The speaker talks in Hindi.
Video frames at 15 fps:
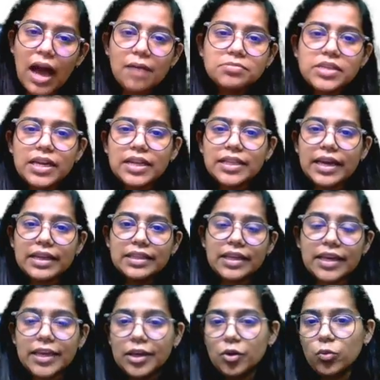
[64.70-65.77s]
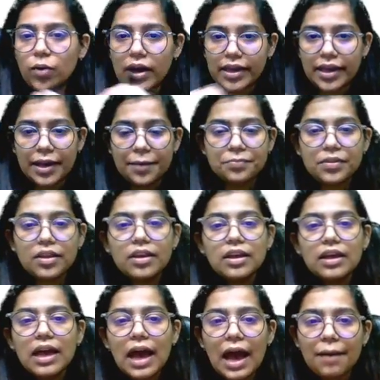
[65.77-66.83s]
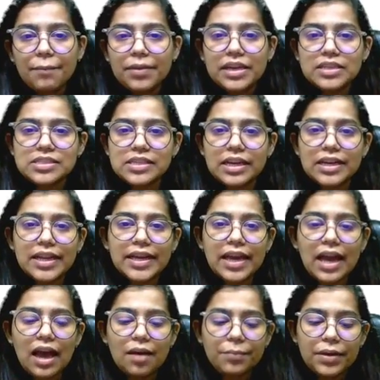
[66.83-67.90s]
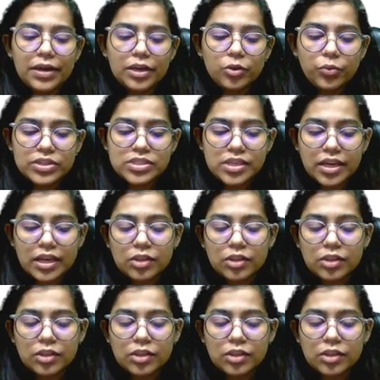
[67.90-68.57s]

अब ज़रा देखते हैं कि हुआ क्या अभी रिसेंटली यहाँ पे यूएसए